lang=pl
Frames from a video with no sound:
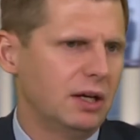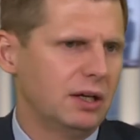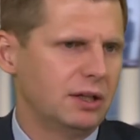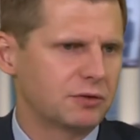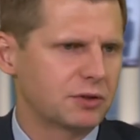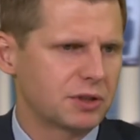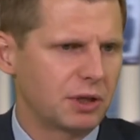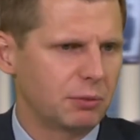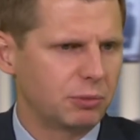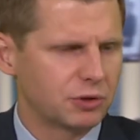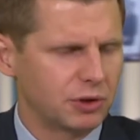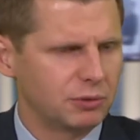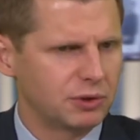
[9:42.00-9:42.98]
te wszystkie
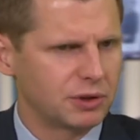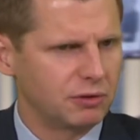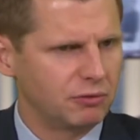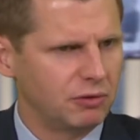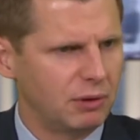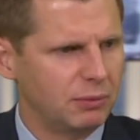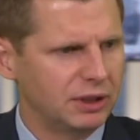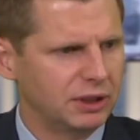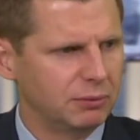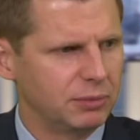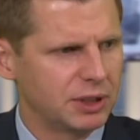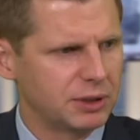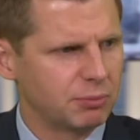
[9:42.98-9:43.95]
poziomy są łamane
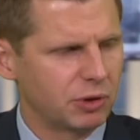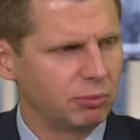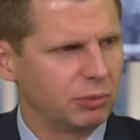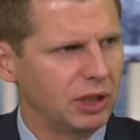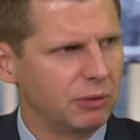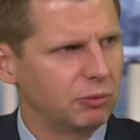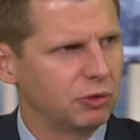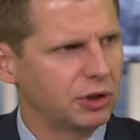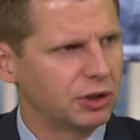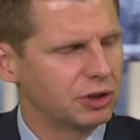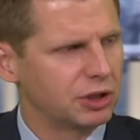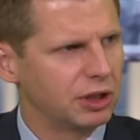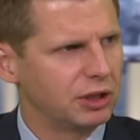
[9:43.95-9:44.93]
bez problemu,
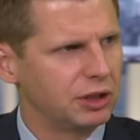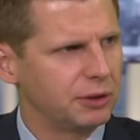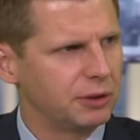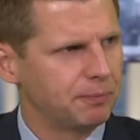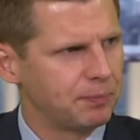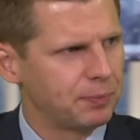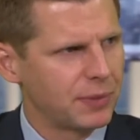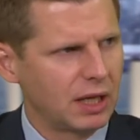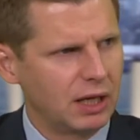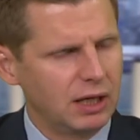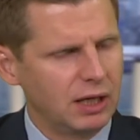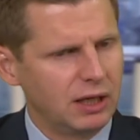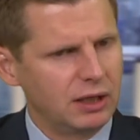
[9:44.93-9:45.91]
jeżeli,
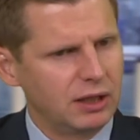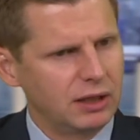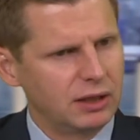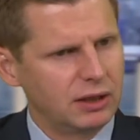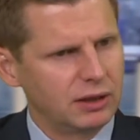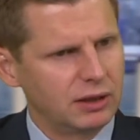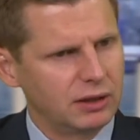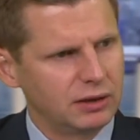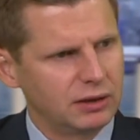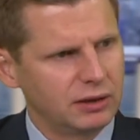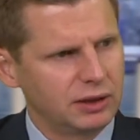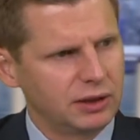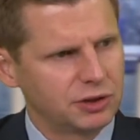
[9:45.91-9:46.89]
e,
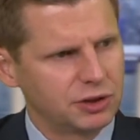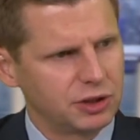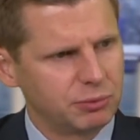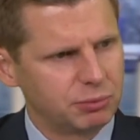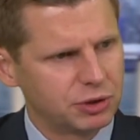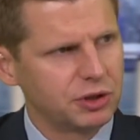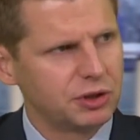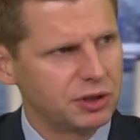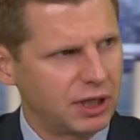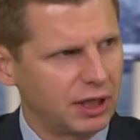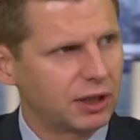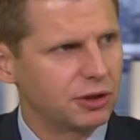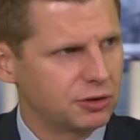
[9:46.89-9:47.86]
jeżeli przyjdzie
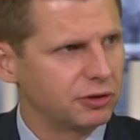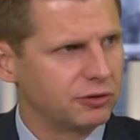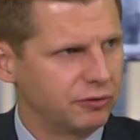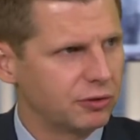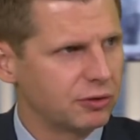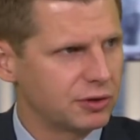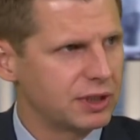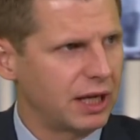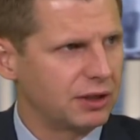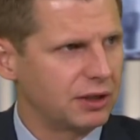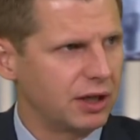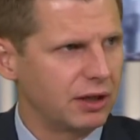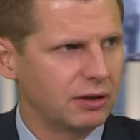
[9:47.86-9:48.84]
jakieś
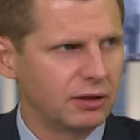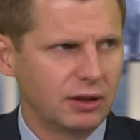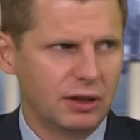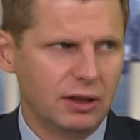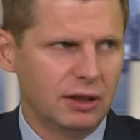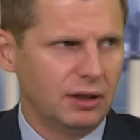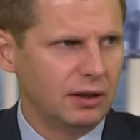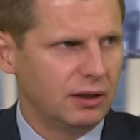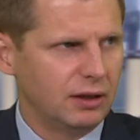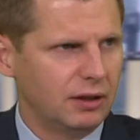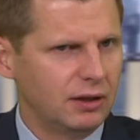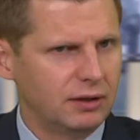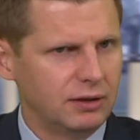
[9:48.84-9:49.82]
odwrócenie, E,
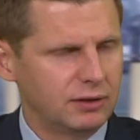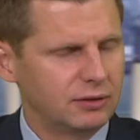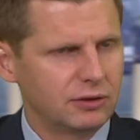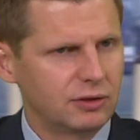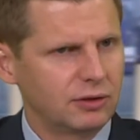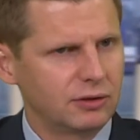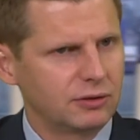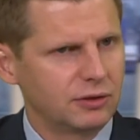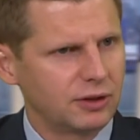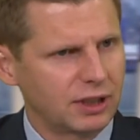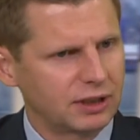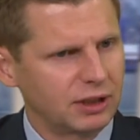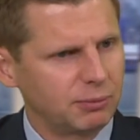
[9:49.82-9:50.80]
to, to
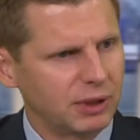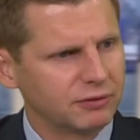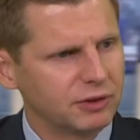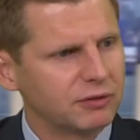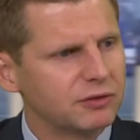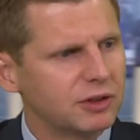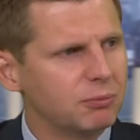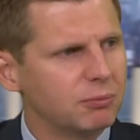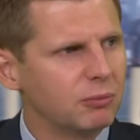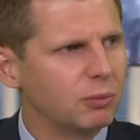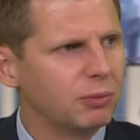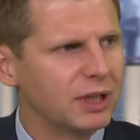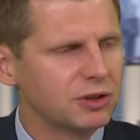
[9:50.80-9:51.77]
tak naprawdę w tym
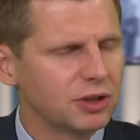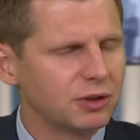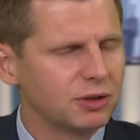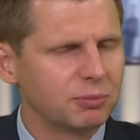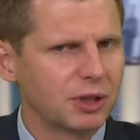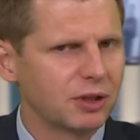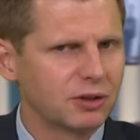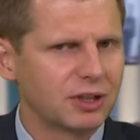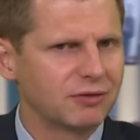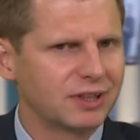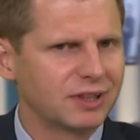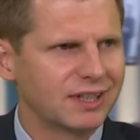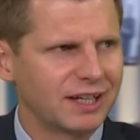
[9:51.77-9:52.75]
momencie dopiero te
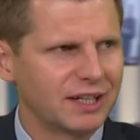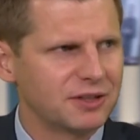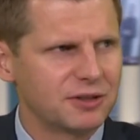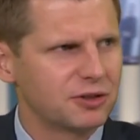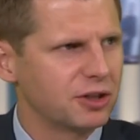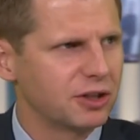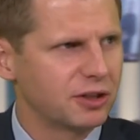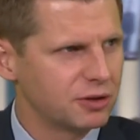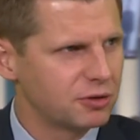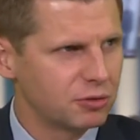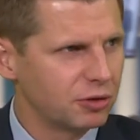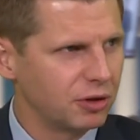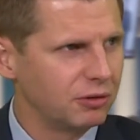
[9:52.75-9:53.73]
wykresy się
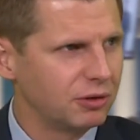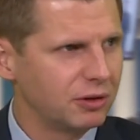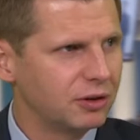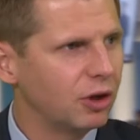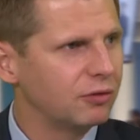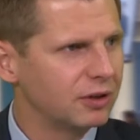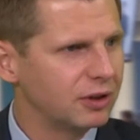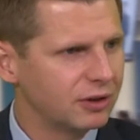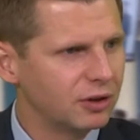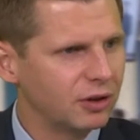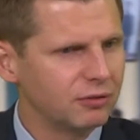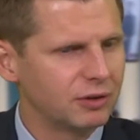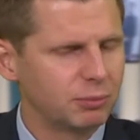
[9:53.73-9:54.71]
rysują i nowe,
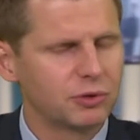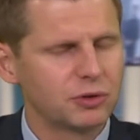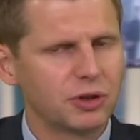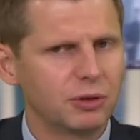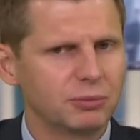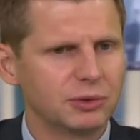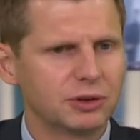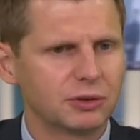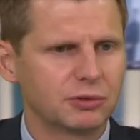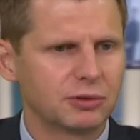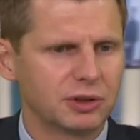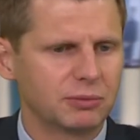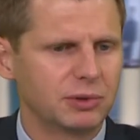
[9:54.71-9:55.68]
nowe poziomy, do
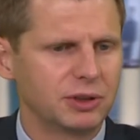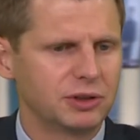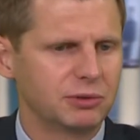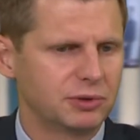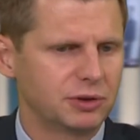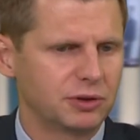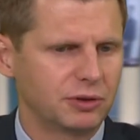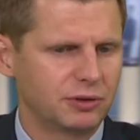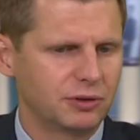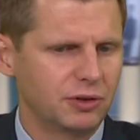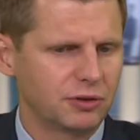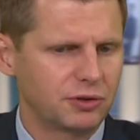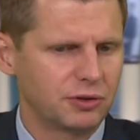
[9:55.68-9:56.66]
których będziemy się
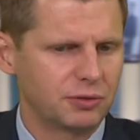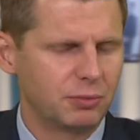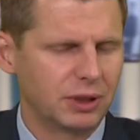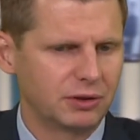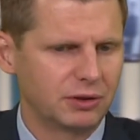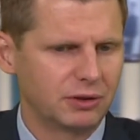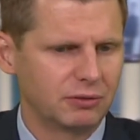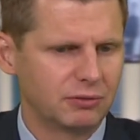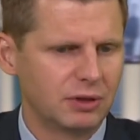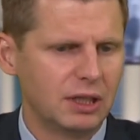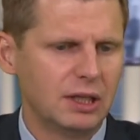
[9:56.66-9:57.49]
odnosić, będą,